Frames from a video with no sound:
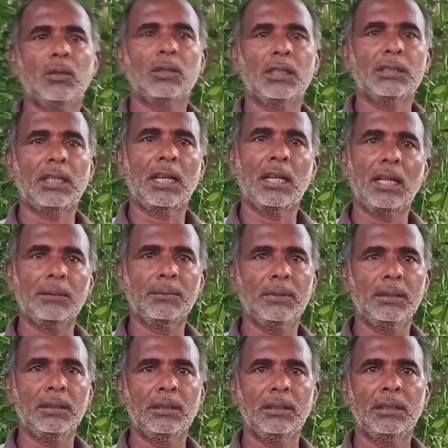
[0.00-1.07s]
শশা ছাড়া
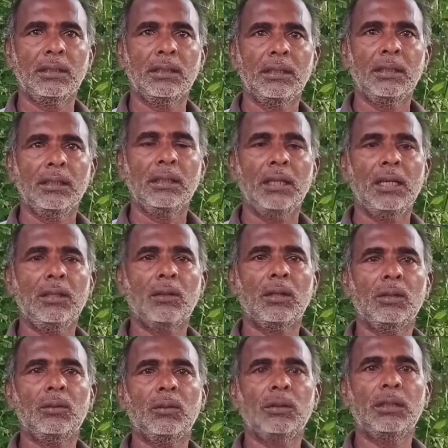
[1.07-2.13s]
লাগবে এই
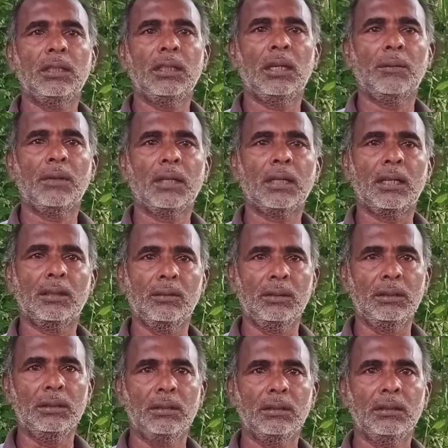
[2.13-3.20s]
ধরনের দোন দিয়ে আমরা কাঁকড়া
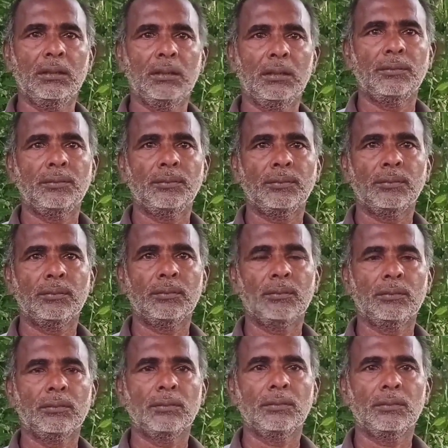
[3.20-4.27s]
ধরি তো কাঁকড়াটা
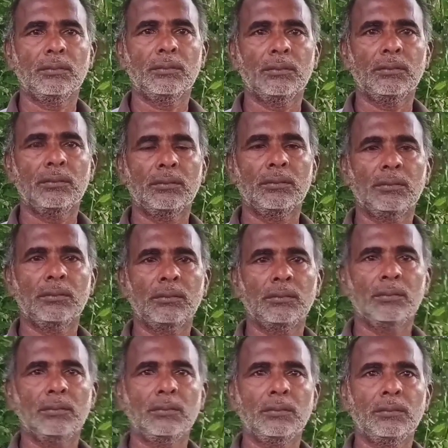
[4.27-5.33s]
শুনেছি একটু সরু
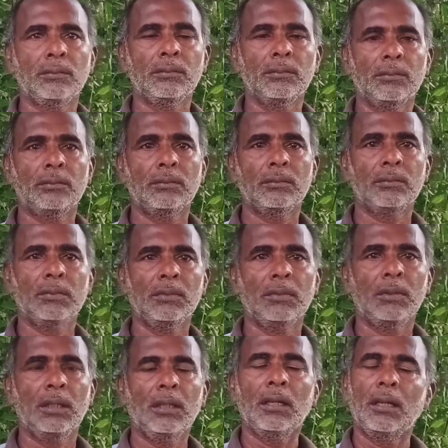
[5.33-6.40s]
খালে বেশি পাওয়া
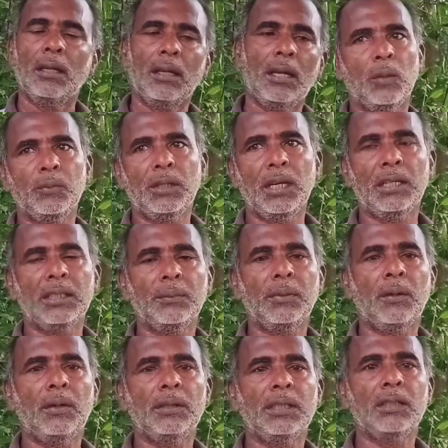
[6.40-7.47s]
যায় সব জায়গাতে
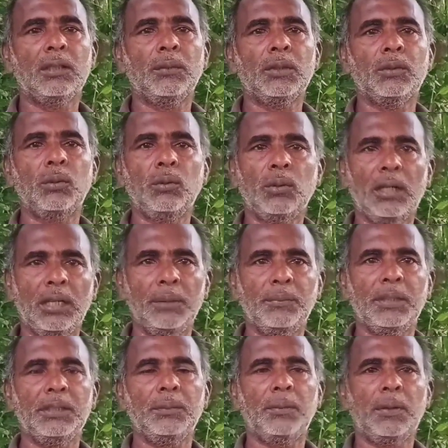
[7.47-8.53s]
পাওয়া যায় তবে সরু খালে
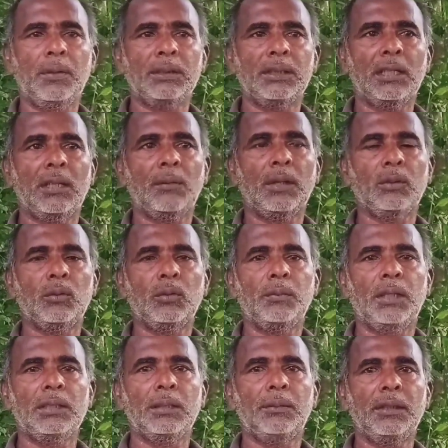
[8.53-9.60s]
বেশি পাওয়া যায় আমরা দোন
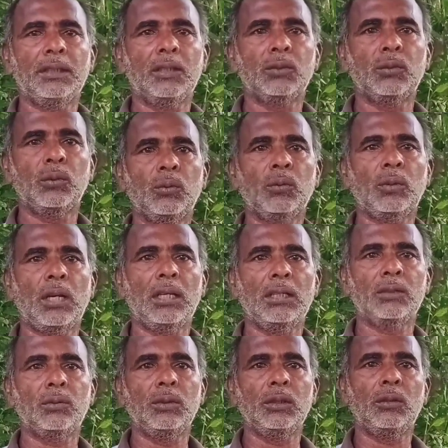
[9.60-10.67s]
পাইতে পাইতে সরু খালে
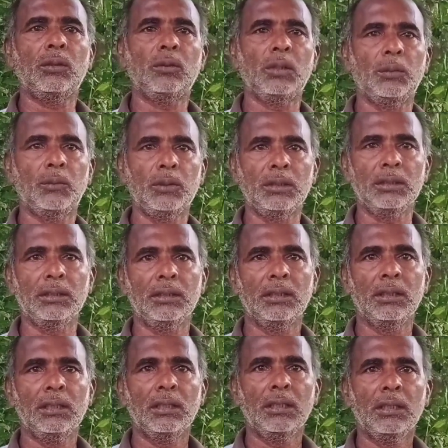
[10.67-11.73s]
সুরিফুল ঢুকে পড়ি
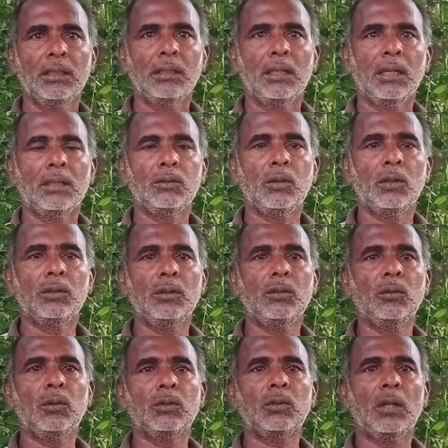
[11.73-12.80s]
আচ্ছা আর যতদিন
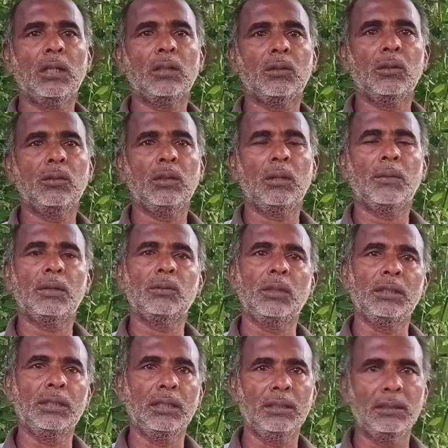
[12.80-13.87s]
নৌকো চলে ততদিন আমরা
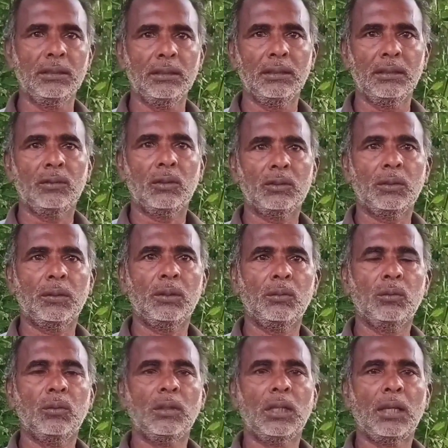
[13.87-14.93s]
চলে যাই যত সময়
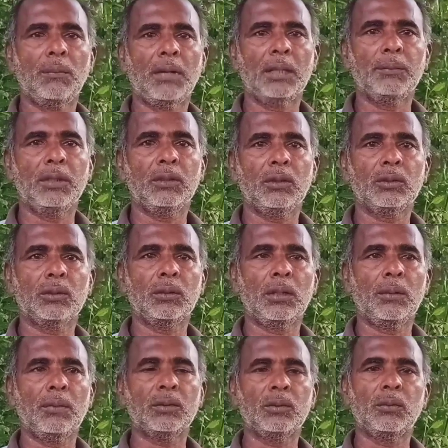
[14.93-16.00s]
নৌকো না বাঁধবে তত
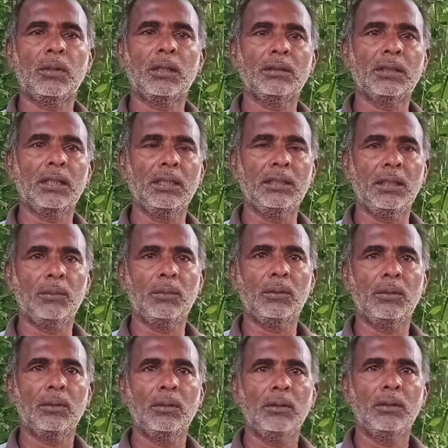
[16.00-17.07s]
সময় আমরা সমান চালিয়ে যাবো